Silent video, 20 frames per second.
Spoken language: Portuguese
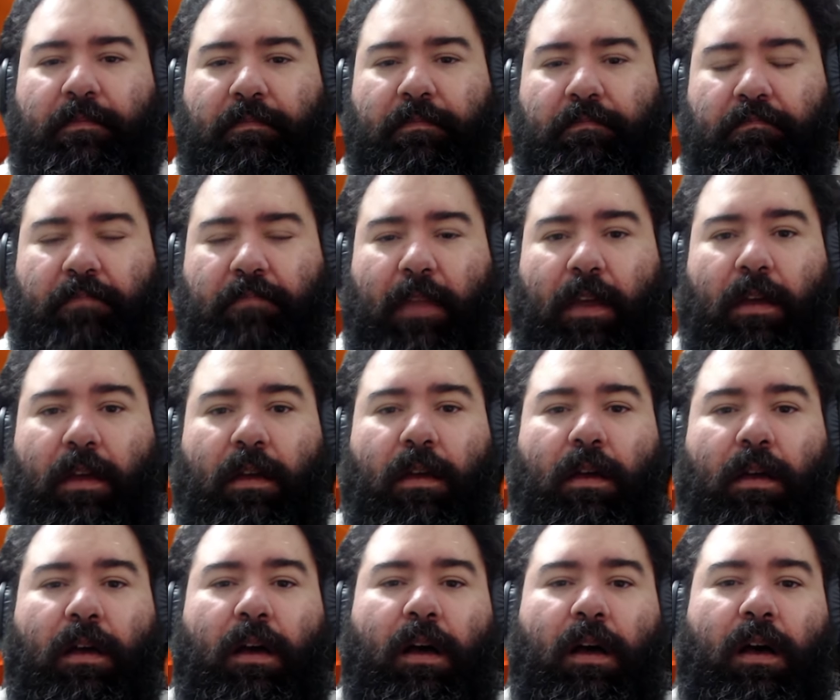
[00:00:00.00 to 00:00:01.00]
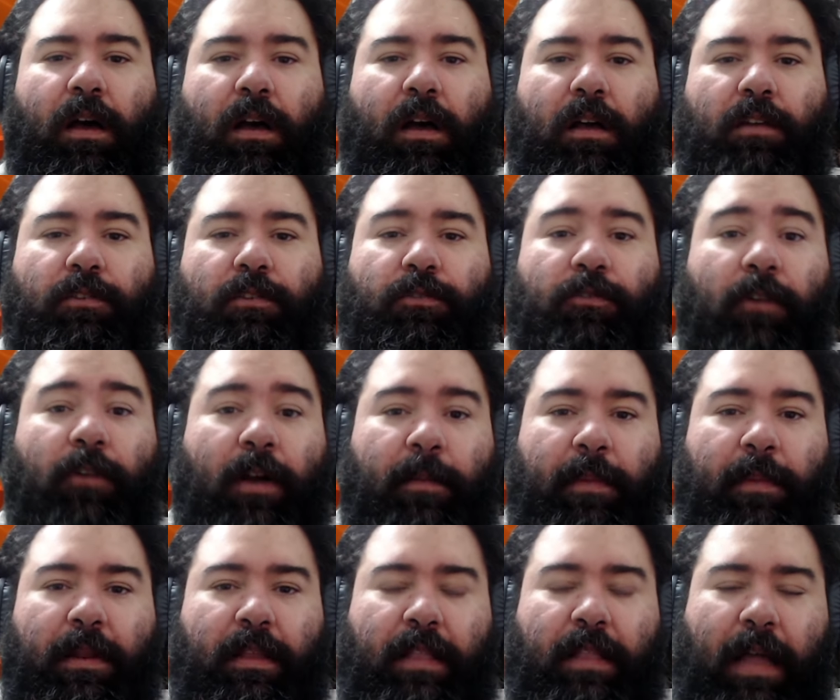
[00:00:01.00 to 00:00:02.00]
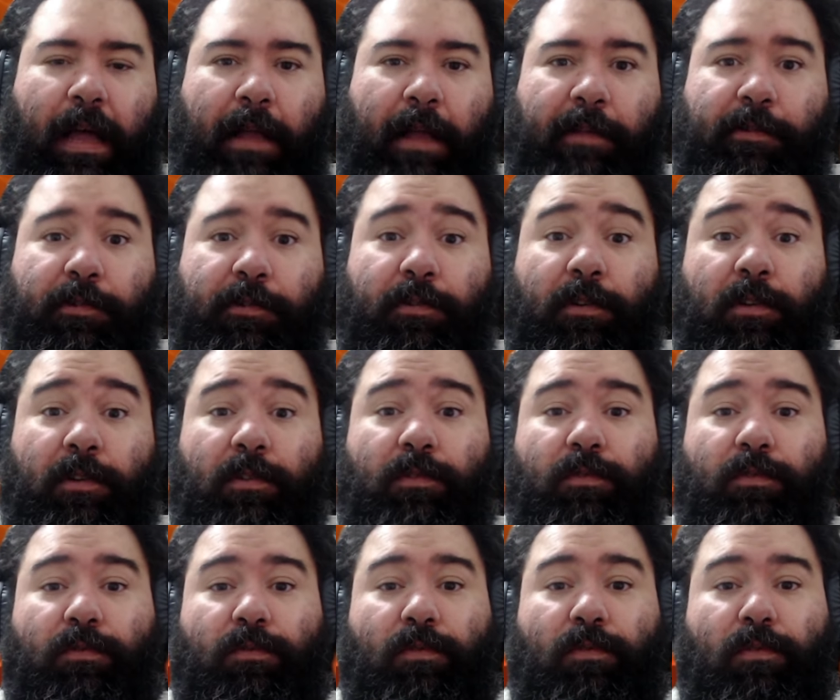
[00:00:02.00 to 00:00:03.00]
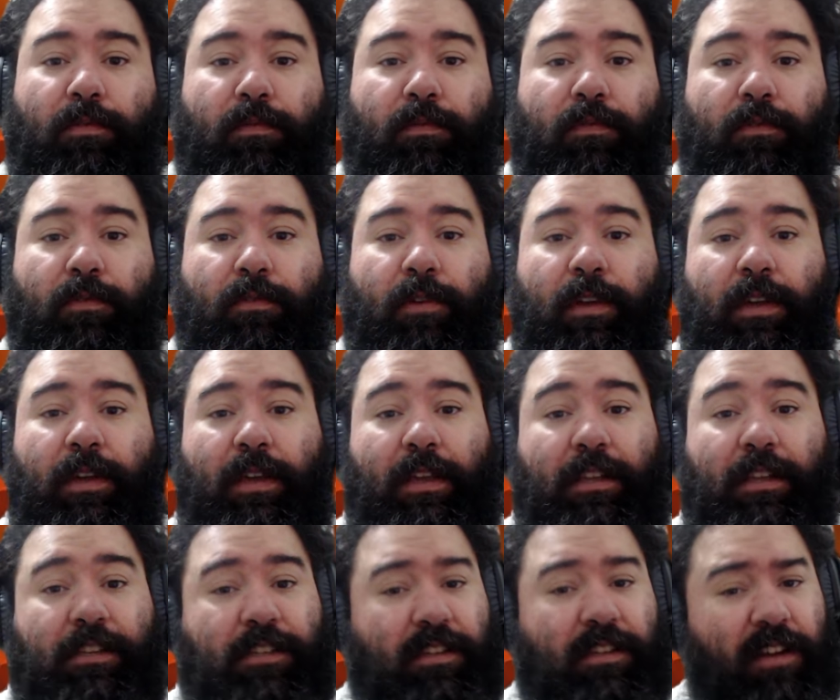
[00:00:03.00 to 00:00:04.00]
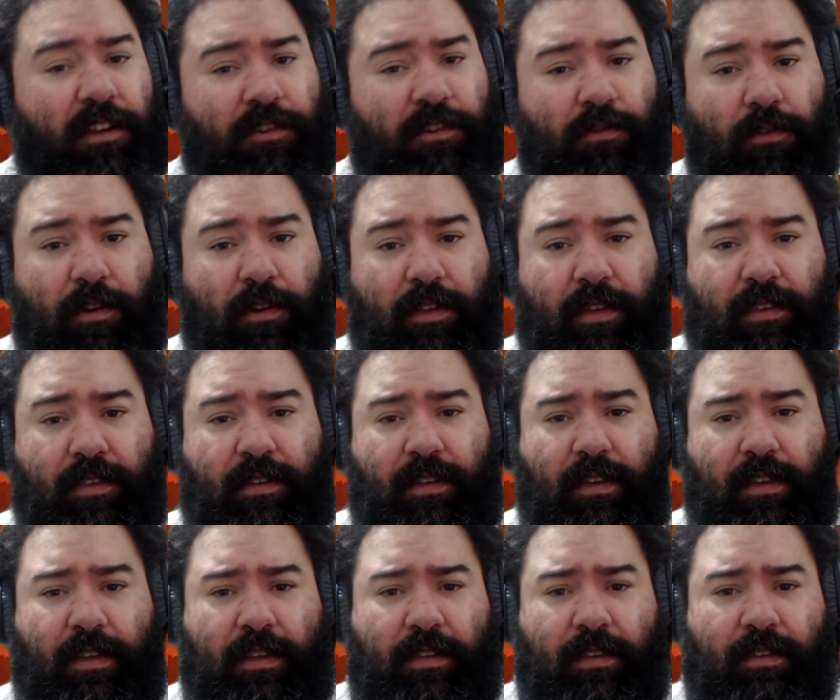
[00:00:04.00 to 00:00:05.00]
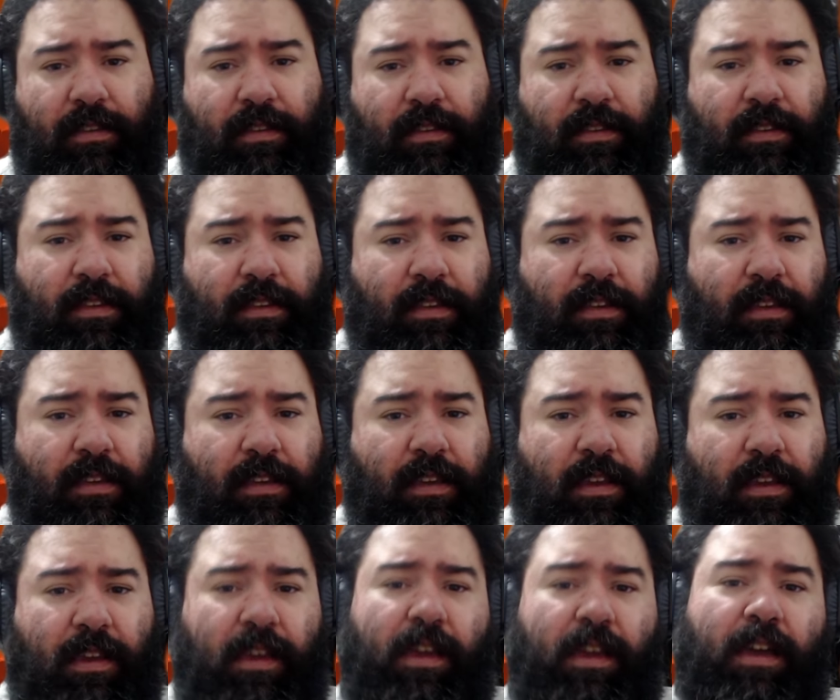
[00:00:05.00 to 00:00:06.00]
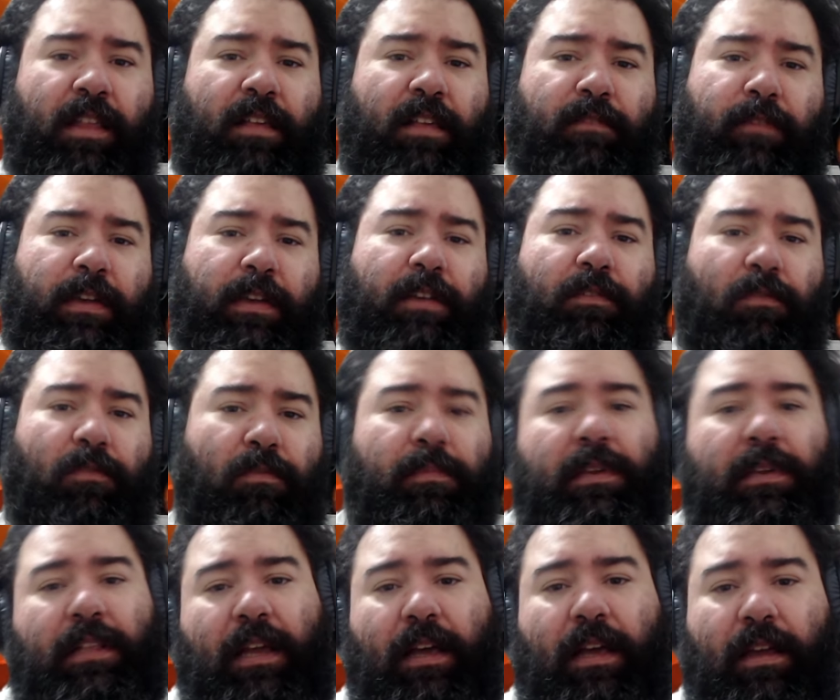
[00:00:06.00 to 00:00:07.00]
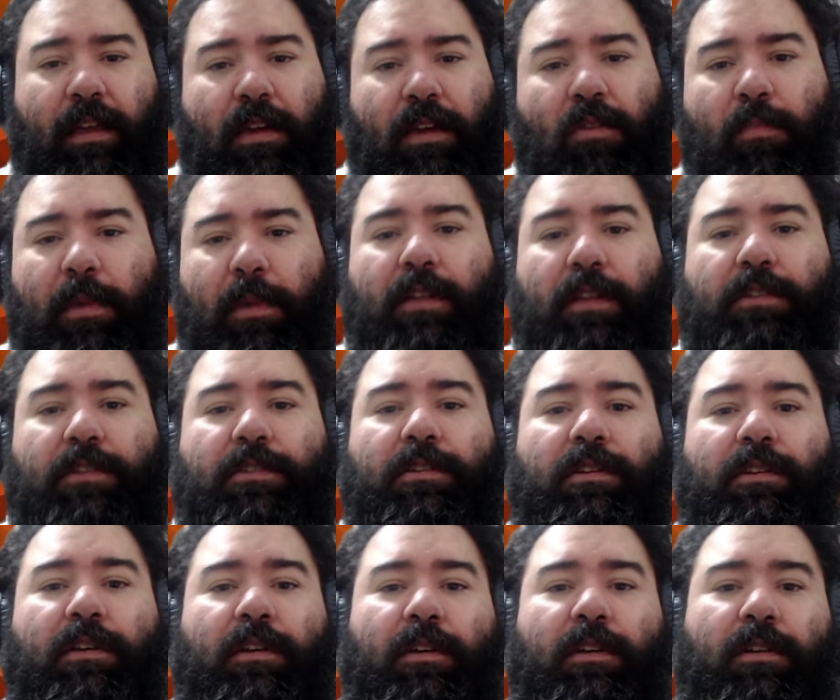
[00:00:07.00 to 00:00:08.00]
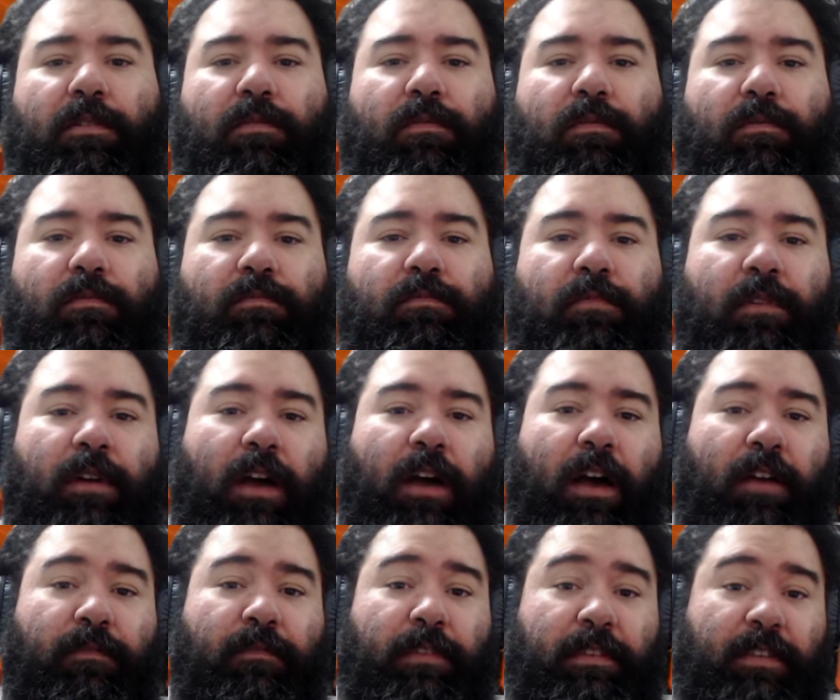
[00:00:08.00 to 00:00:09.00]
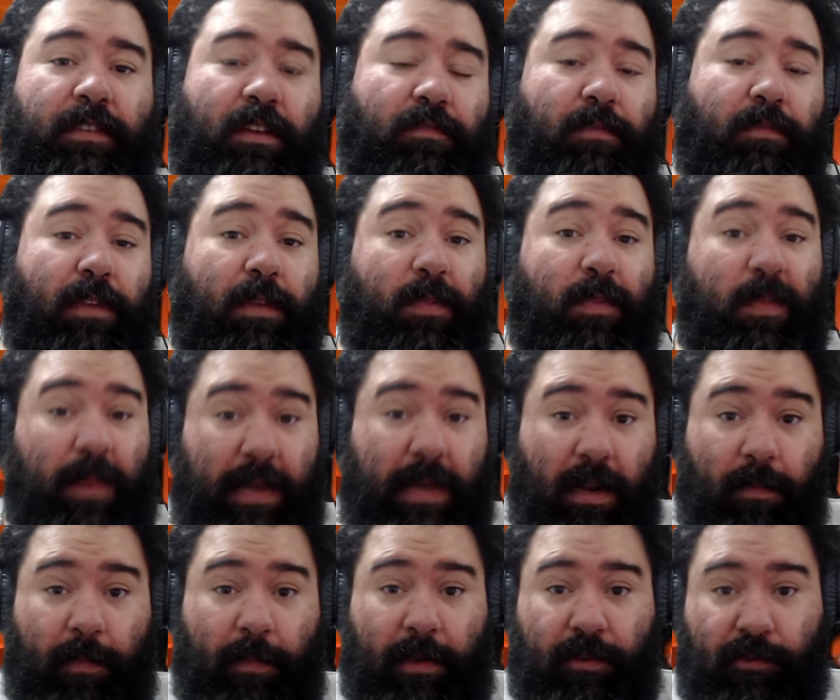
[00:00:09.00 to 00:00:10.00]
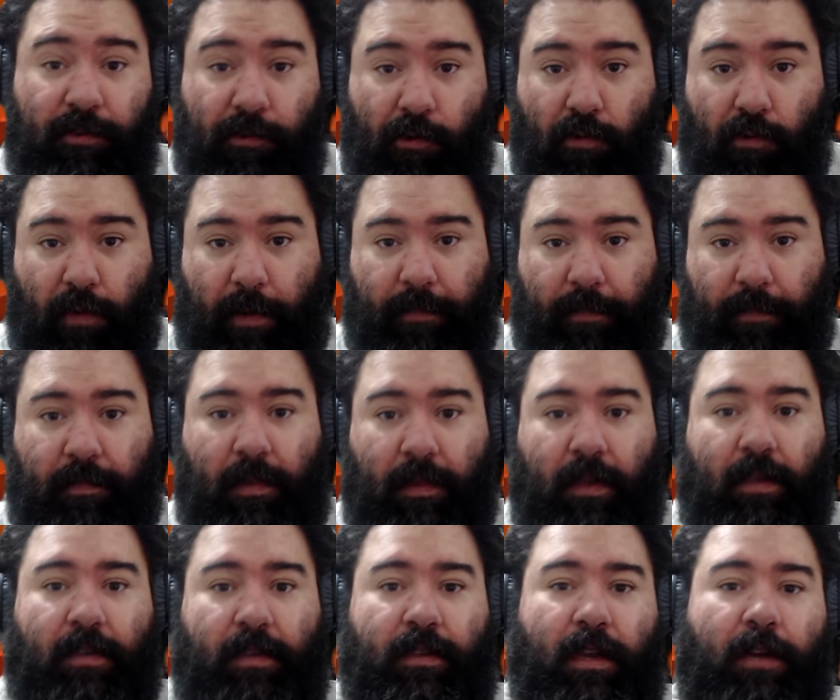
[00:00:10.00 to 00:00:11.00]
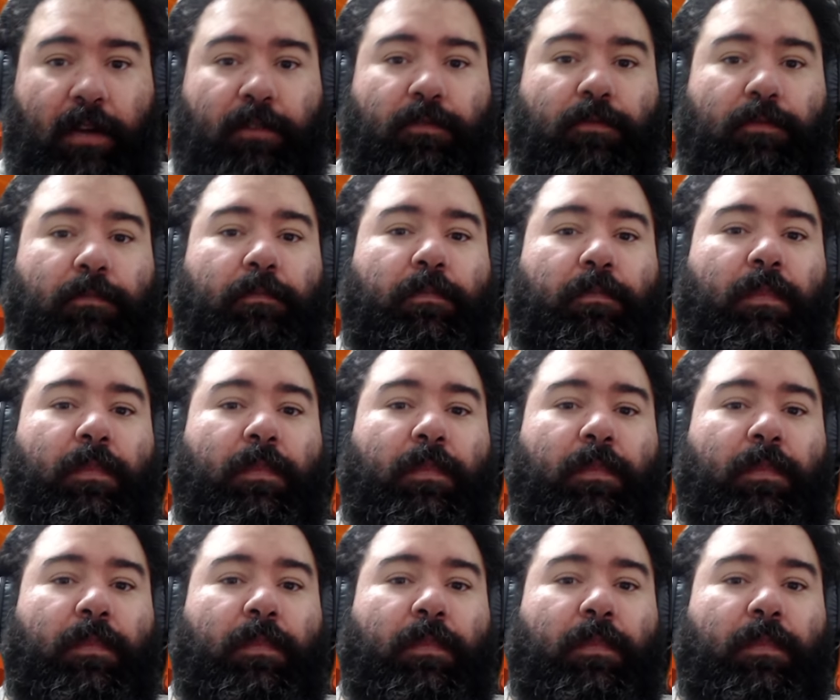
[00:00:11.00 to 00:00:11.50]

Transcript: né, a jogabilidade do novo Indiana Jones e se ela vai combinar realmente com a visão em primeira pessoa, certo?